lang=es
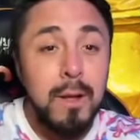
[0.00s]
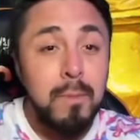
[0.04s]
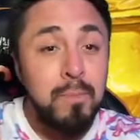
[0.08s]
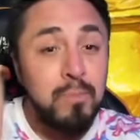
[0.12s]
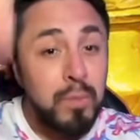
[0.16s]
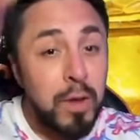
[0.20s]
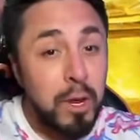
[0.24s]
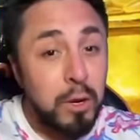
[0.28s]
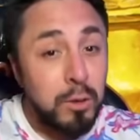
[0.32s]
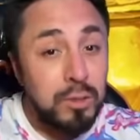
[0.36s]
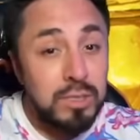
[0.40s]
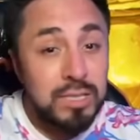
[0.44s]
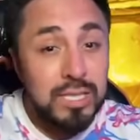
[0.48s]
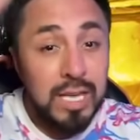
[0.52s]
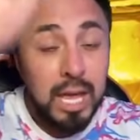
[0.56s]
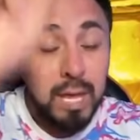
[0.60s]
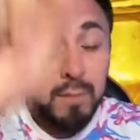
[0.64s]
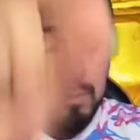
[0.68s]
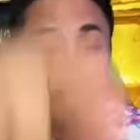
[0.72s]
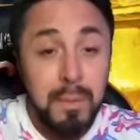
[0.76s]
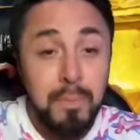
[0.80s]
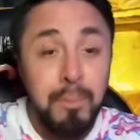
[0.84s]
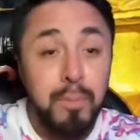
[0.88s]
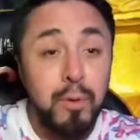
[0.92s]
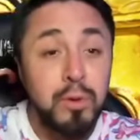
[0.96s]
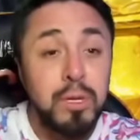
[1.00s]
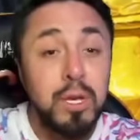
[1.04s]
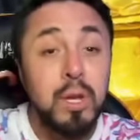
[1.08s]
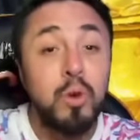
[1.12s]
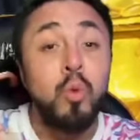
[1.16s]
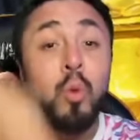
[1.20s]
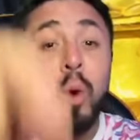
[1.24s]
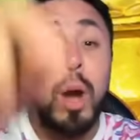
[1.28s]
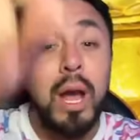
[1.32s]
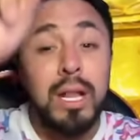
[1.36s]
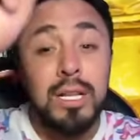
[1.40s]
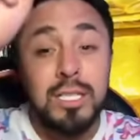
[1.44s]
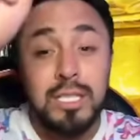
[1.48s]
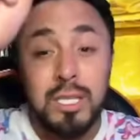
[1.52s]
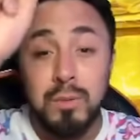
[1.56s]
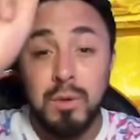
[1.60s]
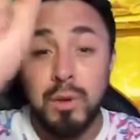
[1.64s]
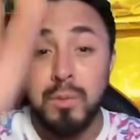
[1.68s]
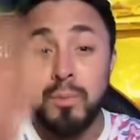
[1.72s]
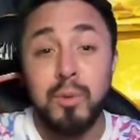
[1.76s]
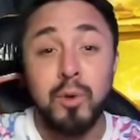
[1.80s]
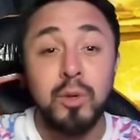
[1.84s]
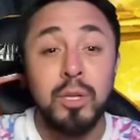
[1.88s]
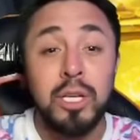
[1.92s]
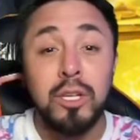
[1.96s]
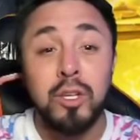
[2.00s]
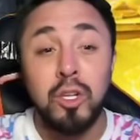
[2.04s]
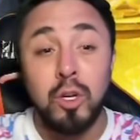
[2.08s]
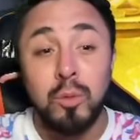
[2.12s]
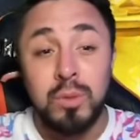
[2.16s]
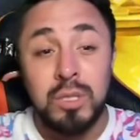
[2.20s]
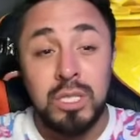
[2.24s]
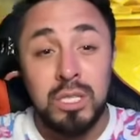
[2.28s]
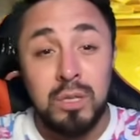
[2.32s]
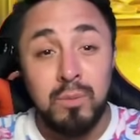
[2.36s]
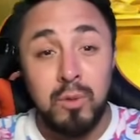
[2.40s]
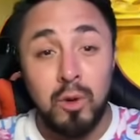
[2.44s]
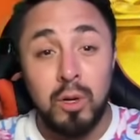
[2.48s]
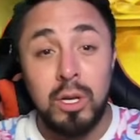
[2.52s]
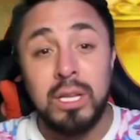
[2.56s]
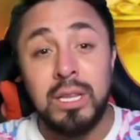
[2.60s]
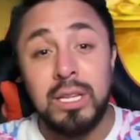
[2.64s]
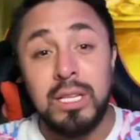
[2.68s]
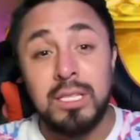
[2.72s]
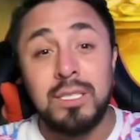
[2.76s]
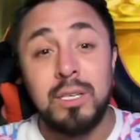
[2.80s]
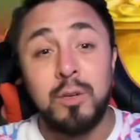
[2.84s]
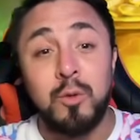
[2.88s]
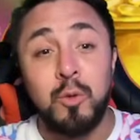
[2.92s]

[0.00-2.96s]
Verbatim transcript: Pero si ahí me pone Wild, si me pone Top Symbol en ese